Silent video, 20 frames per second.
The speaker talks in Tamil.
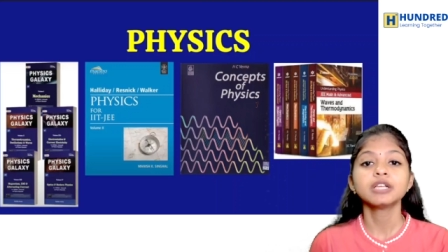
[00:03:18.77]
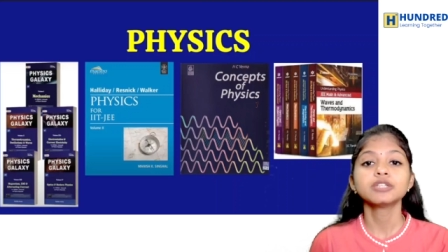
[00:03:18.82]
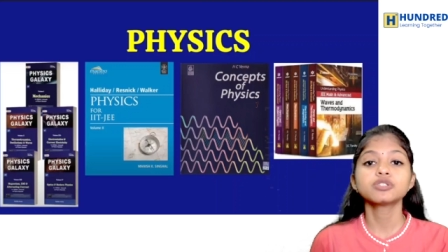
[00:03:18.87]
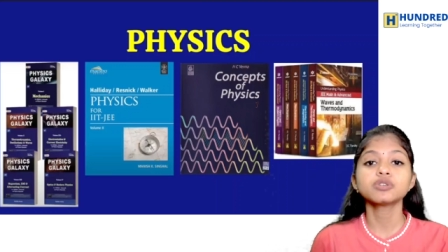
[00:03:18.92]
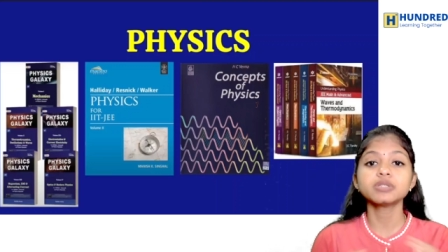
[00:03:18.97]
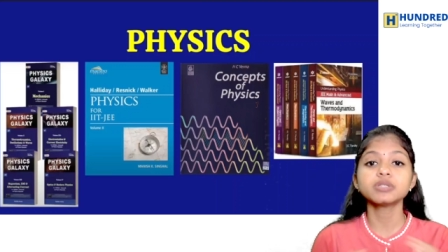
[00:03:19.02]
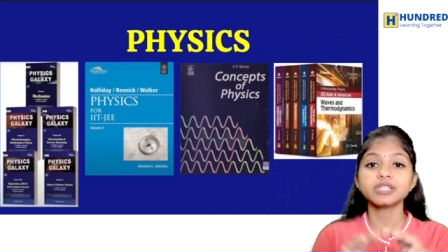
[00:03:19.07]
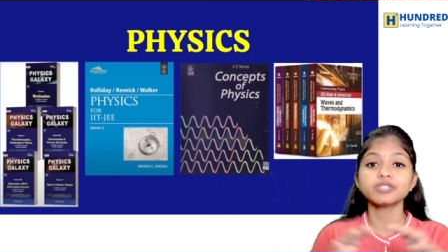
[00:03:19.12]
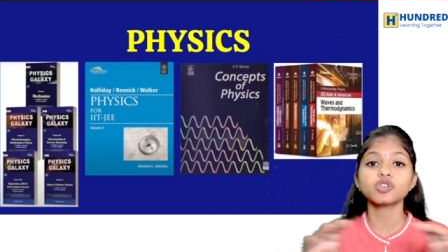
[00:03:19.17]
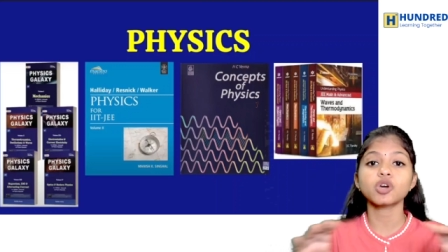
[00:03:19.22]
ஸோ
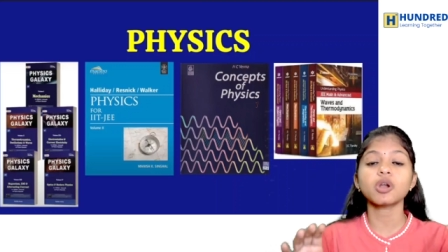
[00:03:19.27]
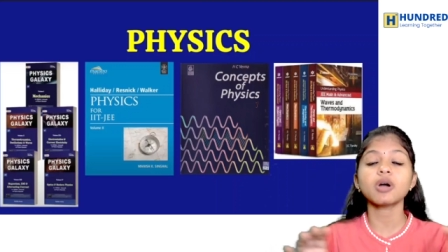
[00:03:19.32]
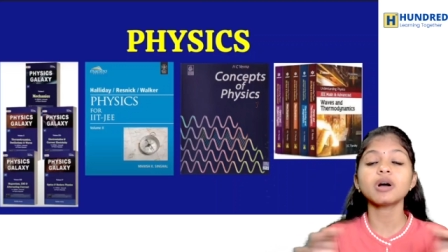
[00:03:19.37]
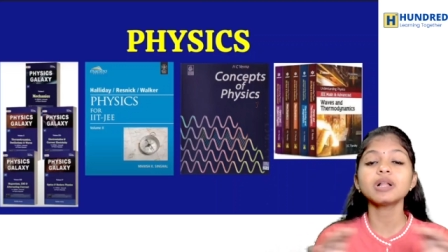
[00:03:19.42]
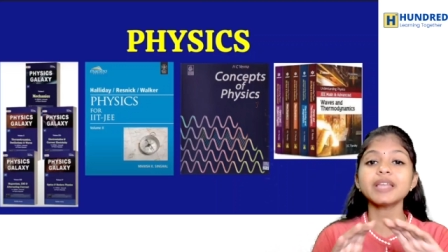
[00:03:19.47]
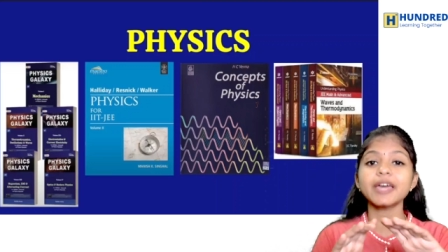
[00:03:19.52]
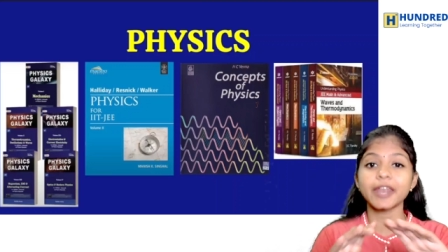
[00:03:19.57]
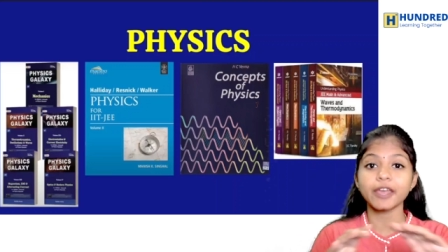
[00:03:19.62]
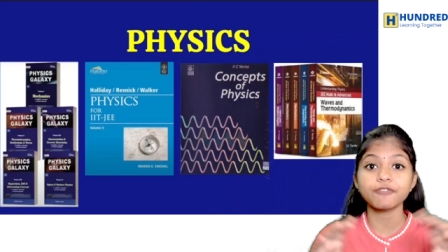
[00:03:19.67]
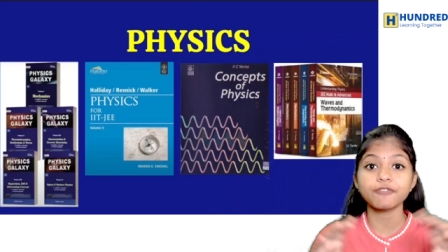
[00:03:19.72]
தீஸ் ஆர்
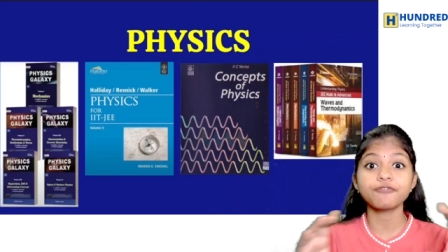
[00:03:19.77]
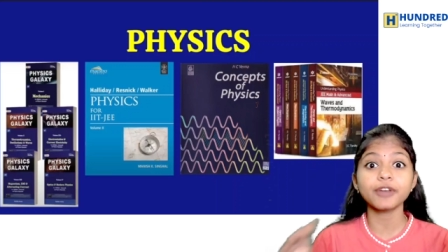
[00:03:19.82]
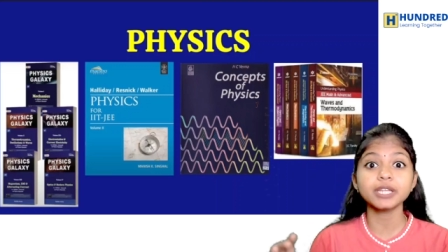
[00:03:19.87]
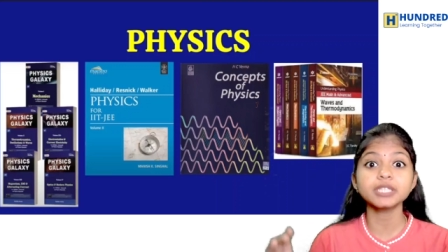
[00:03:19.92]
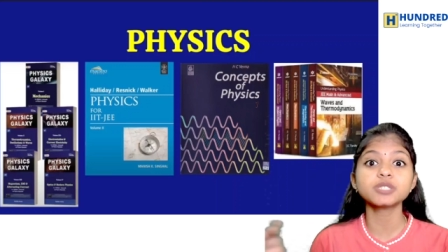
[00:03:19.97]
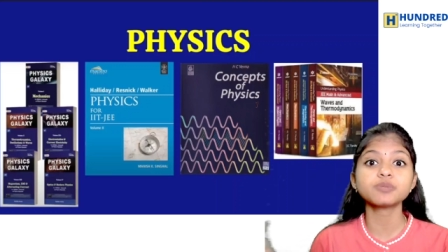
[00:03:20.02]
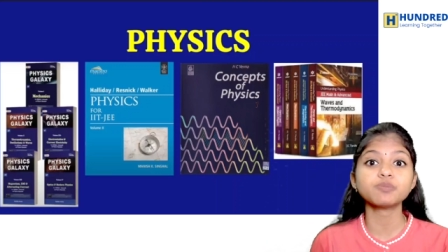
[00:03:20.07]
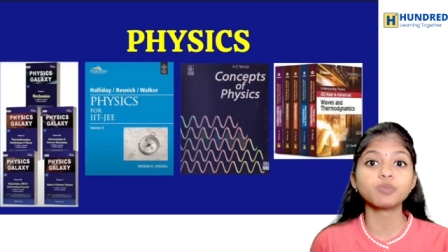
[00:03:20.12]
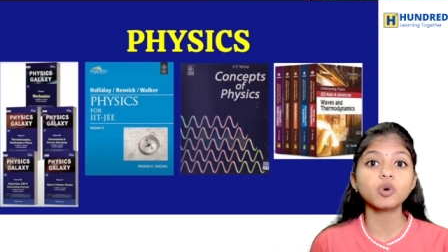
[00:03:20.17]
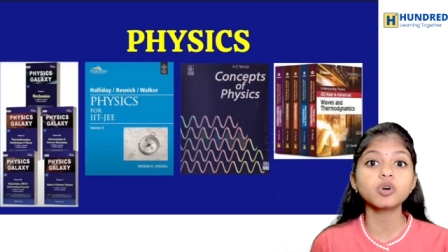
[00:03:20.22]
ஆல் த
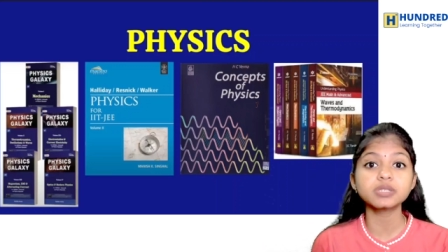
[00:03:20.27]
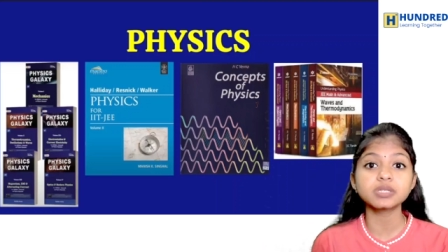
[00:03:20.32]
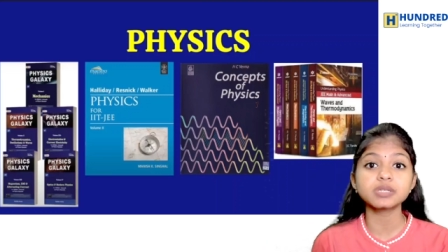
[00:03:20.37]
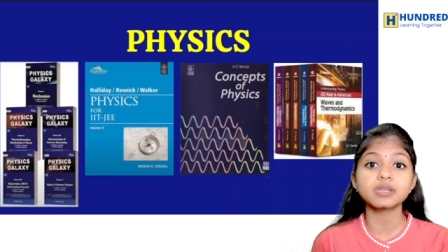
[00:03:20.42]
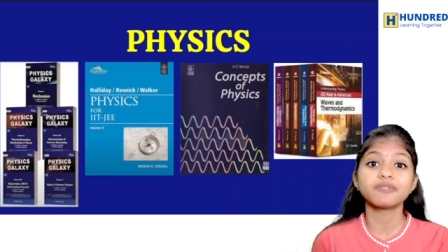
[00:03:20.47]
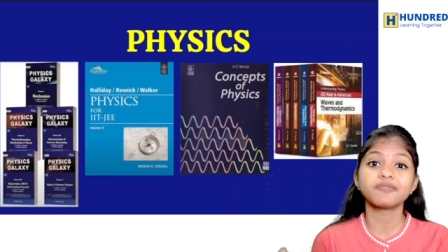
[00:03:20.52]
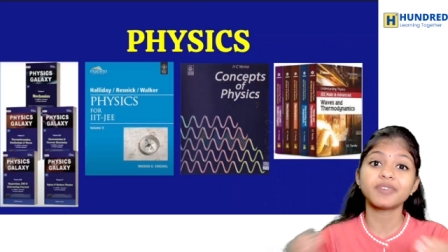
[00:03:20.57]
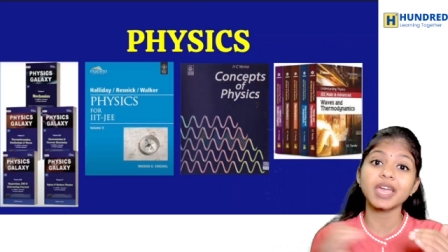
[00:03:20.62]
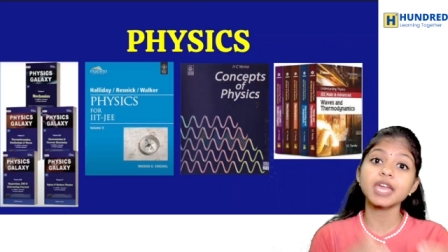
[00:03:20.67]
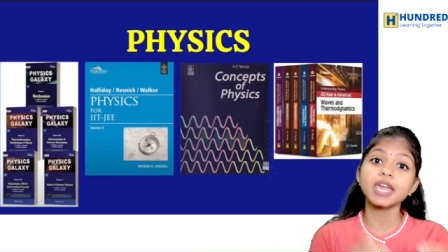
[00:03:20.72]
ரெஃபரன்ஸ் புக்ஸ்
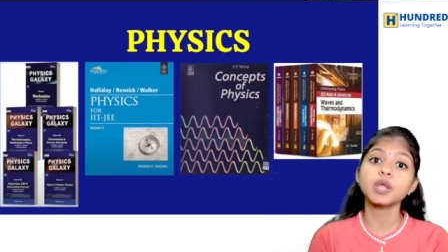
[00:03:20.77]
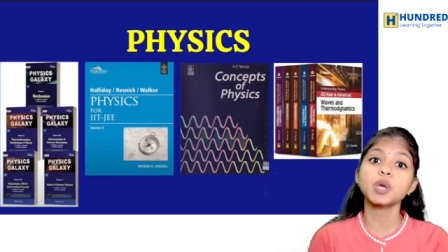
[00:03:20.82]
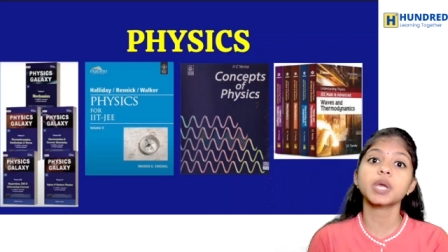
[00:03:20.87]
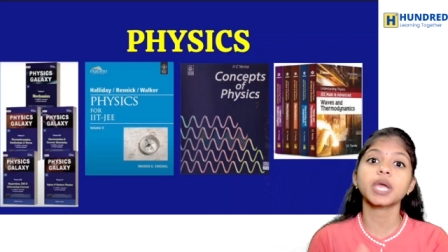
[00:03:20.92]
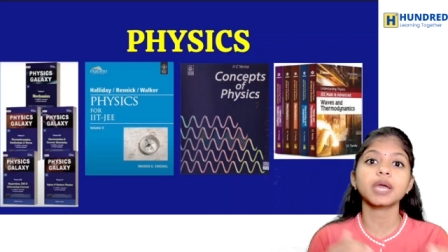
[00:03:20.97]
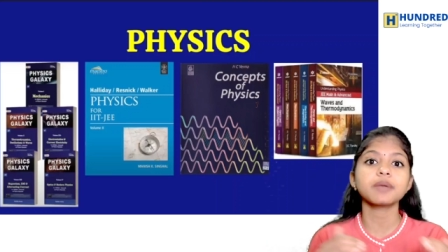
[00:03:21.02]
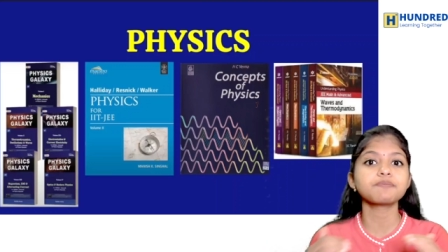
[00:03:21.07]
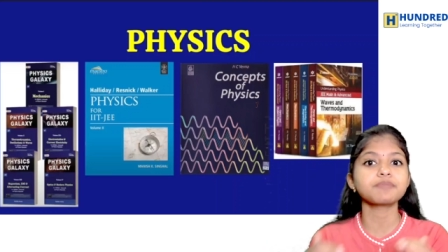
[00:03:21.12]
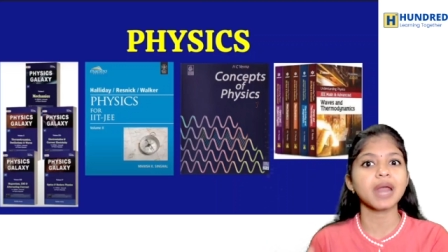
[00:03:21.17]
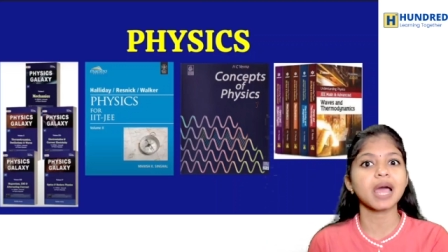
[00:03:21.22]
வேர் யூ
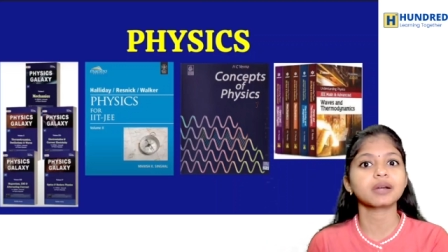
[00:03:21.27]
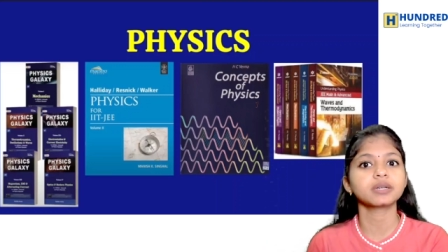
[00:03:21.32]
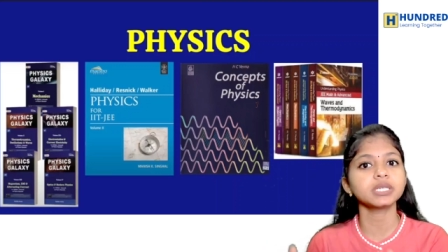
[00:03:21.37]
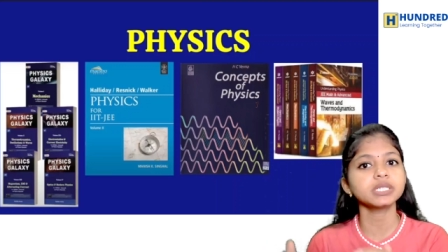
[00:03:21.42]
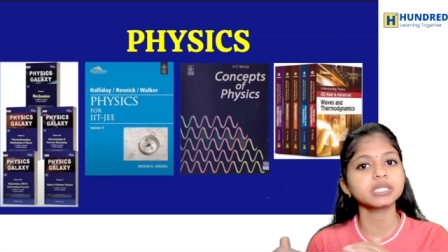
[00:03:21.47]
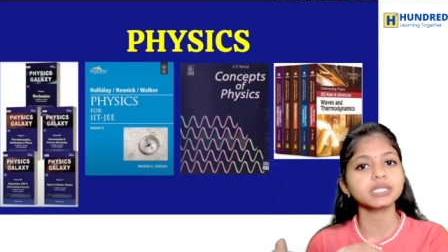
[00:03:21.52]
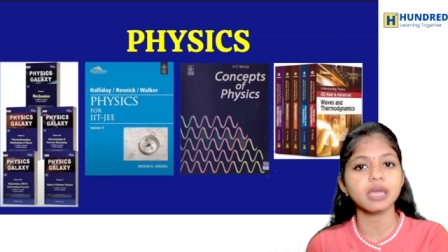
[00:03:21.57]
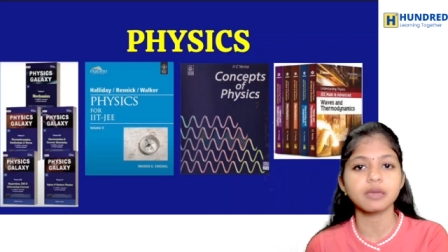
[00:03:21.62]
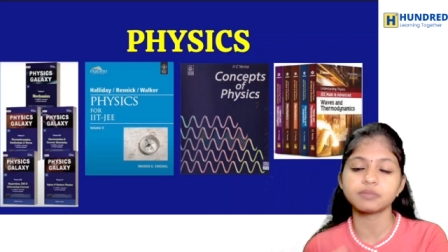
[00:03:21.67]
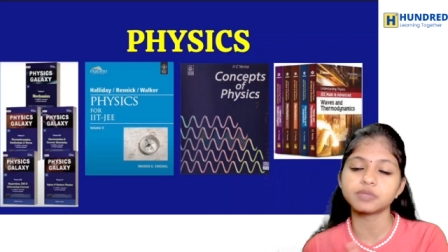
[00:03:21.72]
கேன்
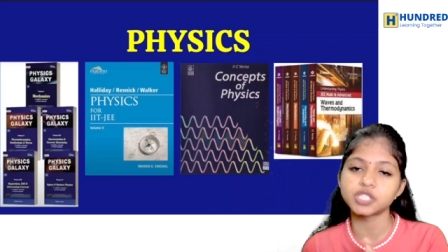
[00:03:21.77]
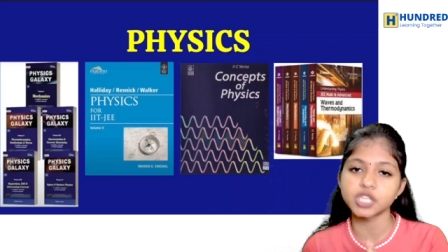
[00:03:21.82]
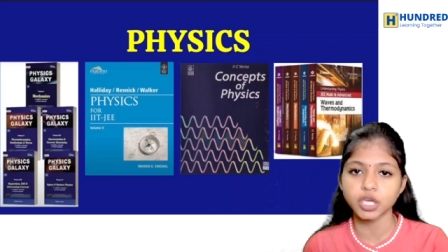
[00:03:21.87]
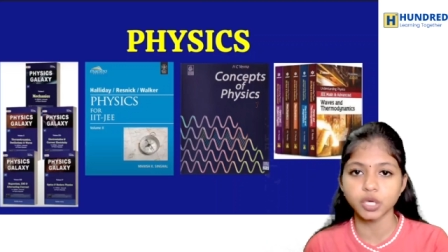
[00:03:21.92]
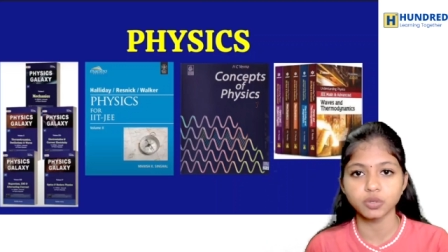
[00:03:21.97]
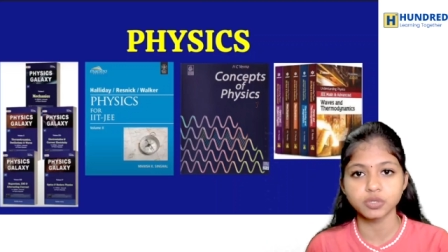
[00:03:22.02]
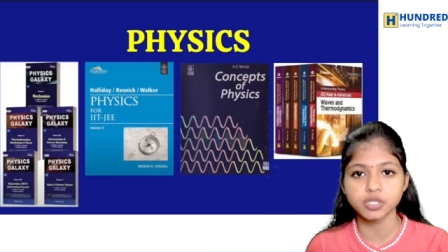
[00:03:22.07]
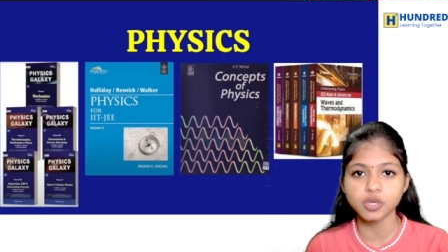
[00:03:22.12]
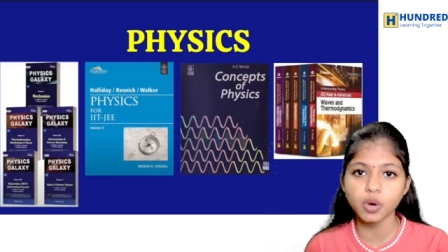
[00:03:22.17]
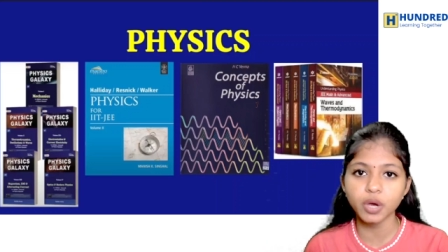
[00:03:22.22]
ப்ராக்டிஸ்
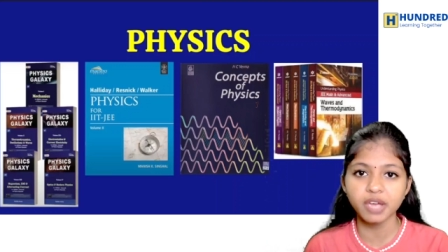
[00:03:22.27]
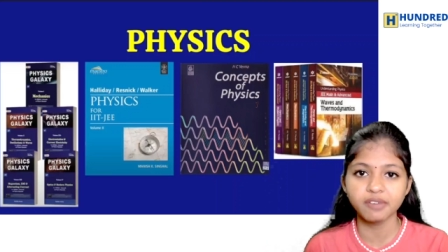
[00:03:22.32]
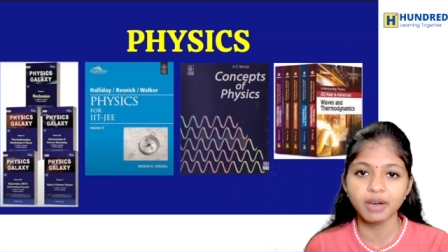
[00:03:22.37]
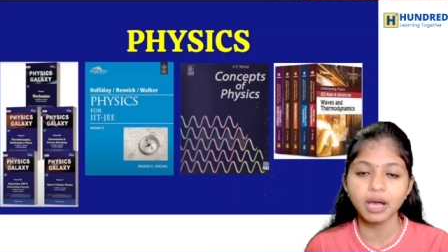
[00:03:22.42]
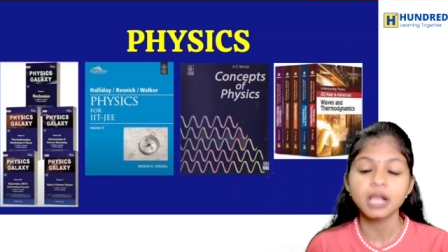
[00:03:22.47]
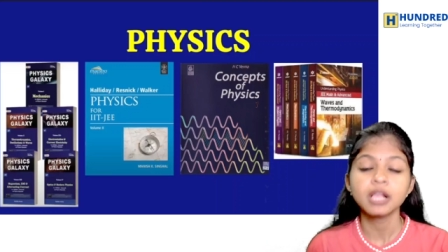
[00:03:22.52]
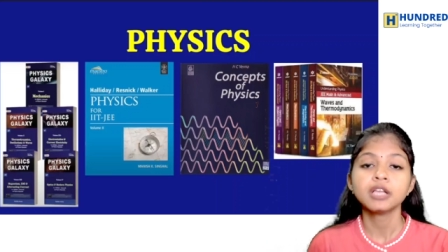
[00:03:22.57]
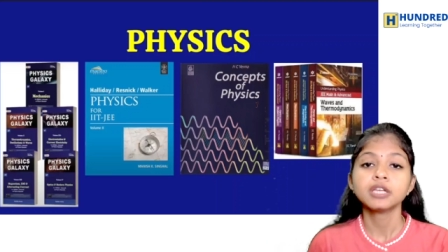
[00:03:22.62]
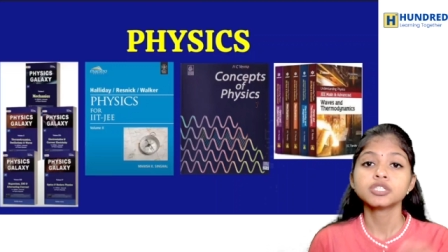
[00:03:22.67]
எம்சிக்யூஸ் ஓகேவா